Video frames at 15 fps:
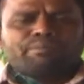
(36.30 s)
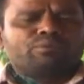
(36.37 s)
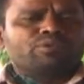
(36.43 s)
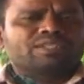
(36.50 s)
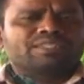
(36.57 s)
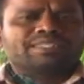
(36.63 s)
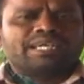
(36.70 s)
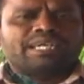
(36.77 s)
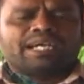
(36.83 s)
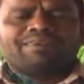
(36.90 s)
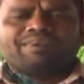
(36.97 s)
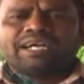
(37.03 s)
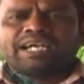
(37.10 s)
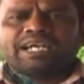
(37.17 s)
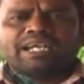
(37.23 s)
పూర్తిస్థాయి
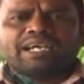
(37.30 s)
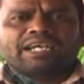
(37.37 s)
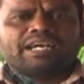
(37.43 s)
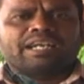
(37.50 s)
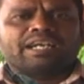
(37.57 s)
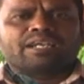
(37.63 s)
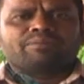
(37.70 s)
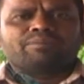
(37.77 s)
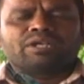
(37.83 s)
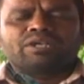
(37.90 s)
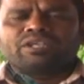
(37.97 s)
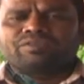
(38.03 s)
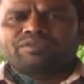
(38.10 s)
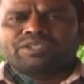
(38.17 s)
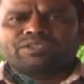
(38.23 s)
అవగాహన కార్యక్రమాలు
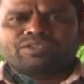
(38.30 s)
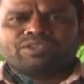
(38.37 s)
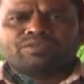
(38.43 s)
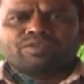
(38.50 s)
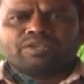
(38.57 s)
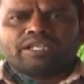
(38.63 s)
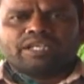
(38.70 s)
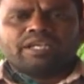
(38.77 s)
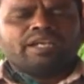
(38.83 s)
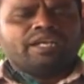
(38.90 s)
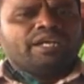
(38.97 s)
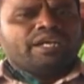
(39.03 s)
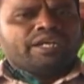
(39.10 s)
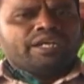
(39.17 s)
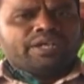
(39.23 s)
నిర్వహిస్తున్నటువంటి
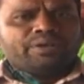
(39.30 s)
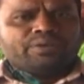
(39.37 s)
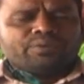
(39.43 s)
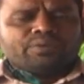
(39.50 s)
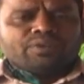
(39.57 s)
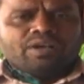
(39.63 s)
ఇటు